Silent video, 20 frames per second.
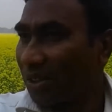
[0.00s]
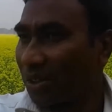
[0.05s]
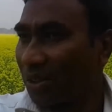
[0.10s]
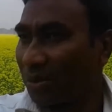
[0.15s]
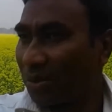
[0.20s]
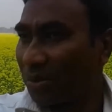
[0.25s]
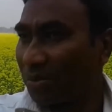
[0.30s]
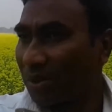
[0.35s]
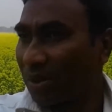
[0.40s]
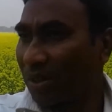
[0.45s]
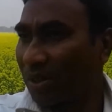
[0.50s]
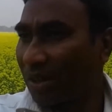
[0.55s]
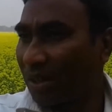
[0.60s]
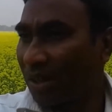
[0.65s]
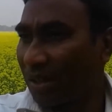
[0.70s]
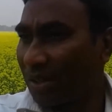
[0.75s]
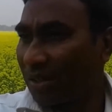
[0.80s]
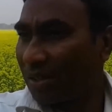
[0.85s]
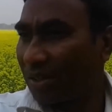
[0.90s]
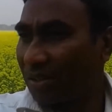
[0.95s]
তবে মনে
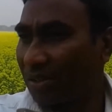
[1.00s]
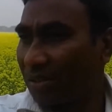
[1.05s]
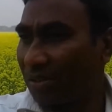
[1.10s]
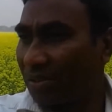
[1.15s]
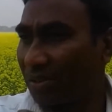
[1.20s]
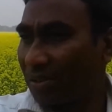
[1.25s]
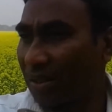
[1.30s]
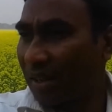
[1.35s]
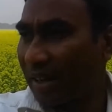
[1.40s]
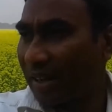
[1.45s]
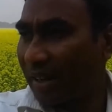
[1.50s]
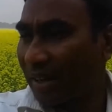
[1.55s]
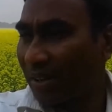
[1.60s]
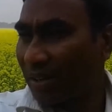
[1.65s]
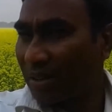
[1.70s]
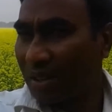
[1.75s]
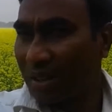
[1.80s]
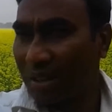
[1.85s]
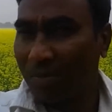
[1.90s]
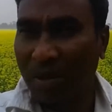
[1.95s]
হয় এগারো
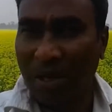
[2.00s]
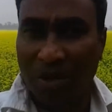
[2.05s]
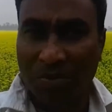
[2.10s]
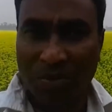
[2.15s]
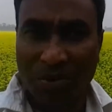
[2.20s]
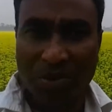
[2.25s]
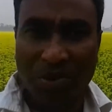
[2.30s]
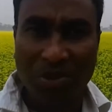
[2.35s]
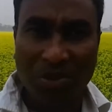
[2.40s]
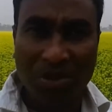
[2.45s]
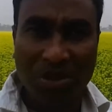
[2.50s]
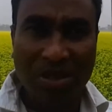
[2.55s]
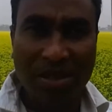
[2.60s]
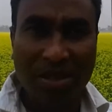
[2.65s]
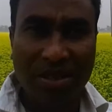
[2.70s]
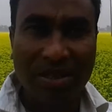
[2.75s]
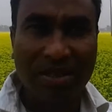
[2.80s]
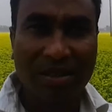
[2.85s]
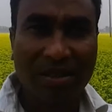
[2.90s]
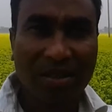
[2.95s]
থেকে বারো মন সরিষা
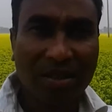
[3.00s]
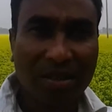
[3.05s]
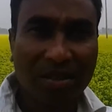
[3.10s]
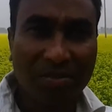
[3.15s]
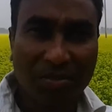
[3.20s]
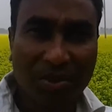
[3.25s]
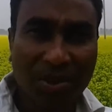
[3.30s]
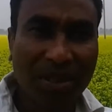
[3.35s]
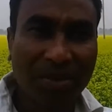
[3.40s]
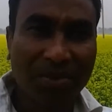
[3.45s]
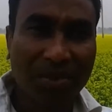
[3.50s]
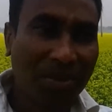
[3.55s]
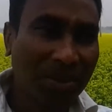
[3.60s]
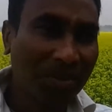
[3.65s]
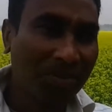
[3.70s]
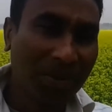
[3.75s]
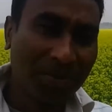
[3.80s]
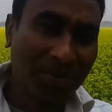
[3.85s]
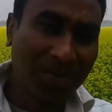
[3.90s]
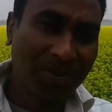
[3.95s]
বিঘা প্রতি
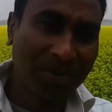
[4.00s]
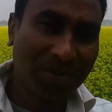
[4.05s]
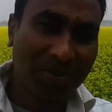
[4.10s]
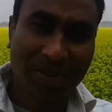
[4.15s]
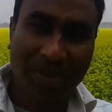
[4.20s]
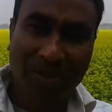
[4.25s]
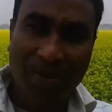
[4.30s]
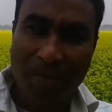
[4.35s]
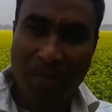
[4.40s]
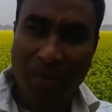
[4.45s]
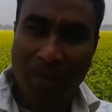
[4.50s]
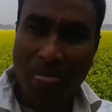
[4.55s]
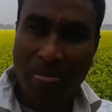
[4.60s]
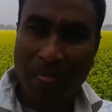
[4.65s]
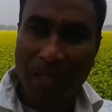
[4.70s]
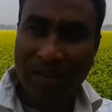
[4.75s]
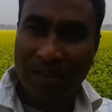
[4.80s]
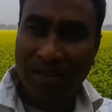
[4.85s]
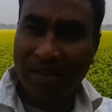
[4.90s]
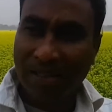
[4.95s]
পামু
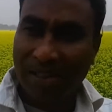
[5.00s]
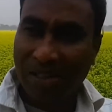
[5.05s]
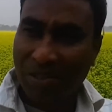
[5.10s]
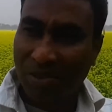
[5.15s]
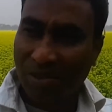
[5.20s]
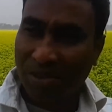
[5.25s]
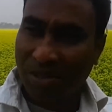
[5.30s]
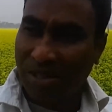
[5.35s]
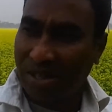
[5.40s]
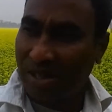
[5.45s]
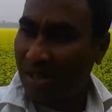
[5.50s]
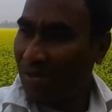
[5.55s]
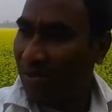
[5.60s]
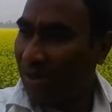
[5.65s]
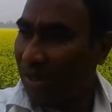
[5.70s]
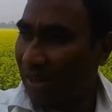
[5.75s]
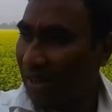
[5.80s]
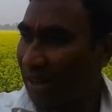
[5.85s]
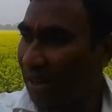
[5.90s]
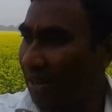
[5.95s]
তো এই সরিষা
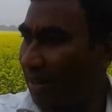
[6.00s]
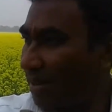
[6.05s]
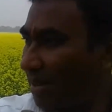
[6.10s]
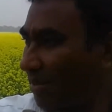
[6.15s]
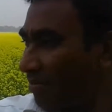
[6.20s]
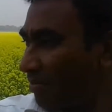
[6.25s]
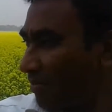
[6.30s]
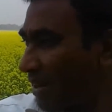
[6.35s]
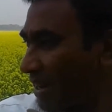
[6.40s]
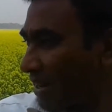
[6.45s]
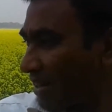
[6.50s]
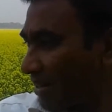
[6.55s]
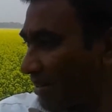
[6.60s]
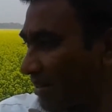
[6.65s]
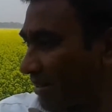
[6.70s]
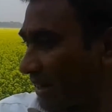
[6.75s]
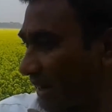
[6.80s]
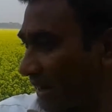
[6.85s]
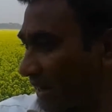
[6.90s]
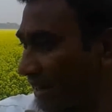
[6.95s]
উড়াইয়া মাস
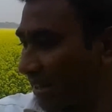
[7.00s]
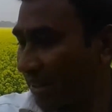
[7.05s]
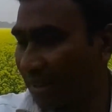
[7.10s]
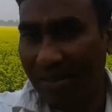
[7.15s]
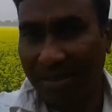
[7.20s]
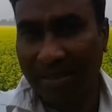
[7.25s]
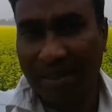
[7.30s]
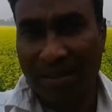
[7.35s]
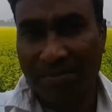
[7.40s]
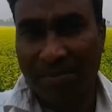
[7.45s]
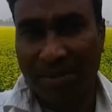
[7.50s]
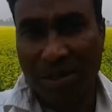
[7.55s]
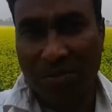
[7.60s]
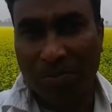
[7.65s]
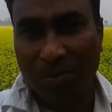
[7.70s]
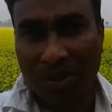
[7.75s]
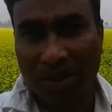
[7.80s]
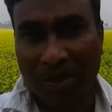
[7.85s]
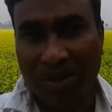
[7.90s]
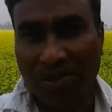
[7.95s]
দেড়েক আর কি দেড় মাস
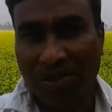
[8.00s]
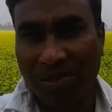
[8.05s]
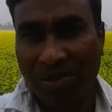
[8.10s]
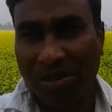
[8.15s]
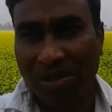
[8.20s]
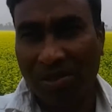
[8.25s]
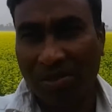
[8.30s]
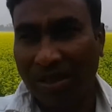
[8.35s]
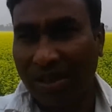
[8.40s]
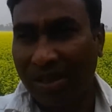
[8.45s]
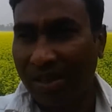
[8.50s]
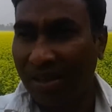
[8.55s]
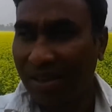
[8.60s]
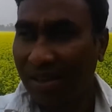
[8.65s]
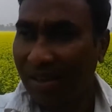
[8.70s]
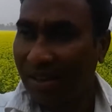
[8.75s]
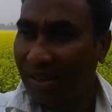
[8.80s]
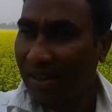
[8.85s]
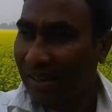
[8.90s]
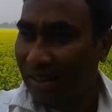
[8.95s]
পরেই সরিষা উড়াইয়া
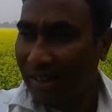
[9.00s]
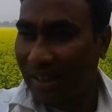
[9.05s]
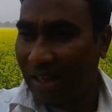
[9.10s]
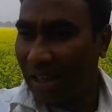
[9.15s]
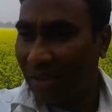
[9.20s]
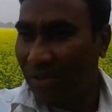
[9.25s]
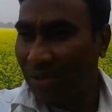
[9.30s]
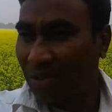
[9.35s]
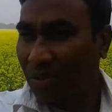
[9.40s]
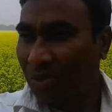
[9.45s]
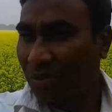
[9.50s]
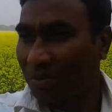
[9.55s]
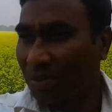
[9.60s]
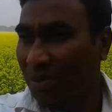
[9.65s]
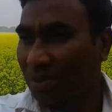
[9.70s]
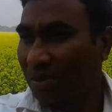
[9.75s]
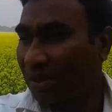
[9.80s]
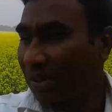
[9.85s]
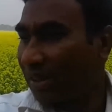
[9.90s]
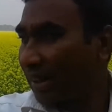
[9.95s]
এর আবাদ করবো
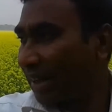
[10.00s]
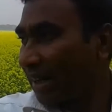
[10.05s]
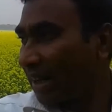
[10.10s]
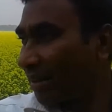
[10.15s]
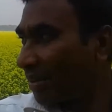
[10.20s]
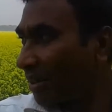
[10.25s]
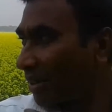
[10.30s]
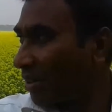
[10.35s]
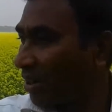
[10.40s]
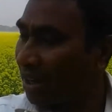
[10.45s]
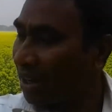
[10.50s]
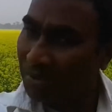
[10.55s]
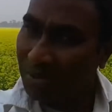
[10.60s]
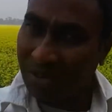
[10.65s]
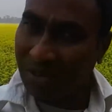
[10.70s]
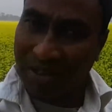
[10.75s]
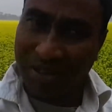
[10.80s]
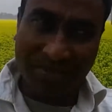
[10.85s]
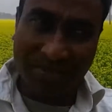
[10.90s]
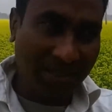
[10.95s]
এর আবাদও
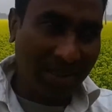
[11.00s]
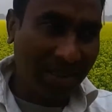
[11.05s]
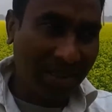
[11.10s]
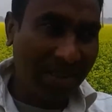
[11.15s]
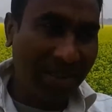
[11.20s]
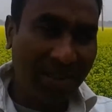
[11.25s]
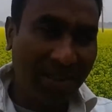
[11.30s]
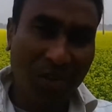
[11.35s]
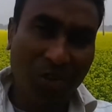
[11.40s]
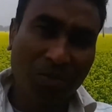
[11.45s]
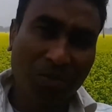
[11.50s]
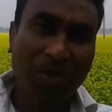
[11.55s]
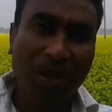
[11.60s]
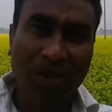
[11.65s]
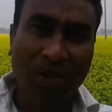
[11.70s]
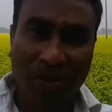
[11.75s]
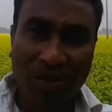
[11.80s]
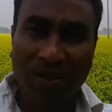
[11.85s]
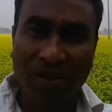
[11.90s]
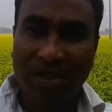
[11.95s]
আমাদের এদিকে খুব
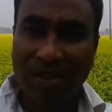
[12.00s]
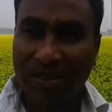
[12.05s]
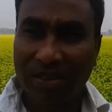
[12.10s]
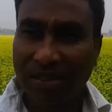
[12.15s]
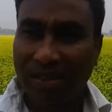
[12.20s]
ভালো হয়